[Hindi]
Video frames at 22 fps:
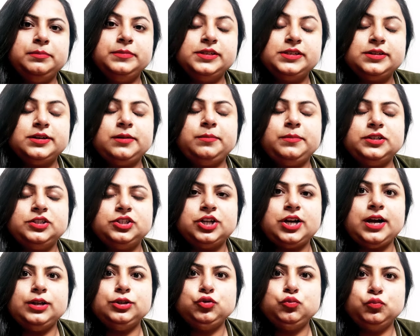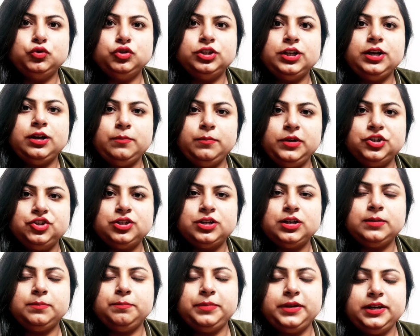मिस्टर बजाज मुझे
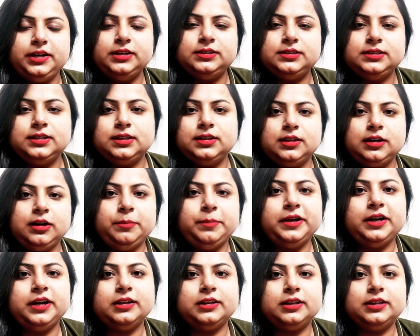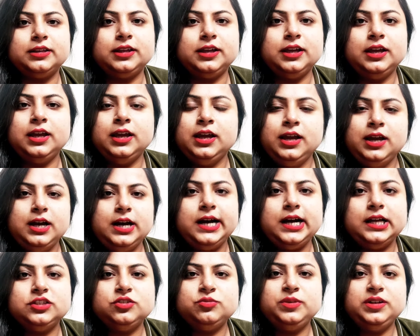हमेशा पेरेंट्स की तरह प्यार देते हैं
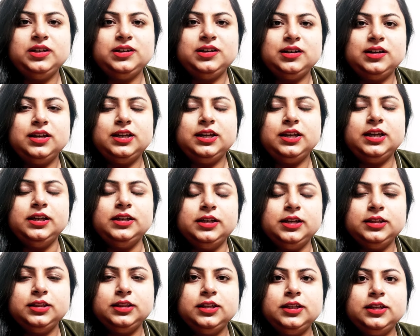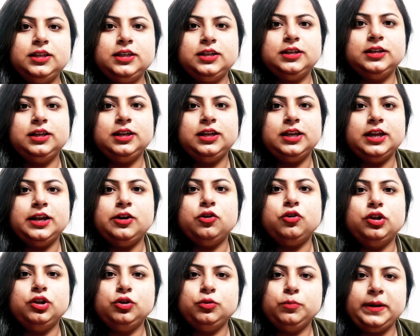आज भी लग गई है इतनी केयर की है
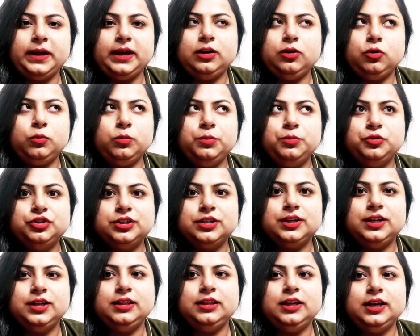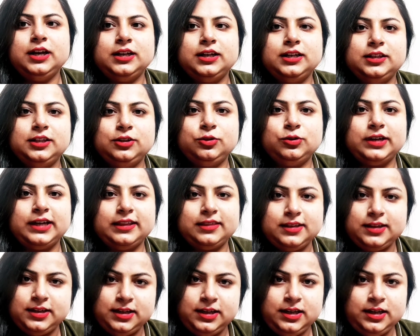इन्होंने दोपहर को भी मुझे नींद नहीं आ रही थी तो
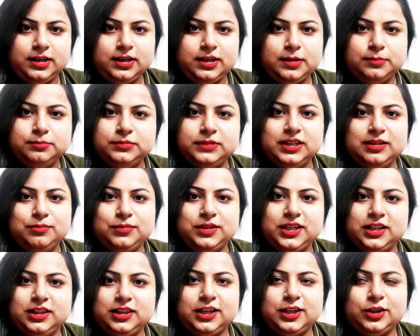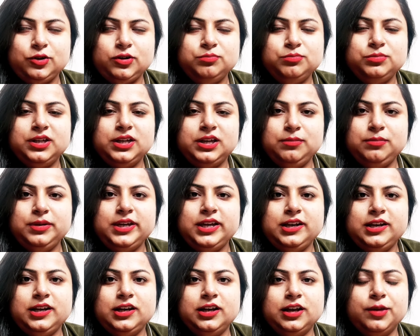कहते हम गेम खेलते हैं तो हम गेम
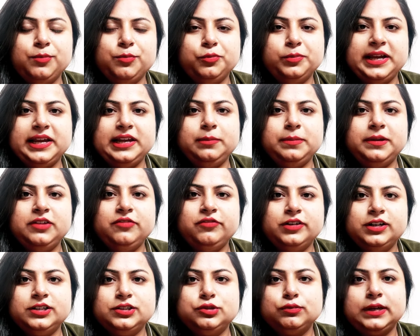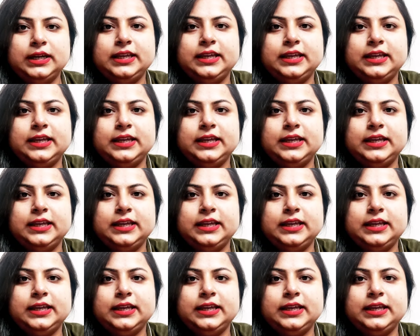खेलने लगे मोबाइल पे ही वर्ड्स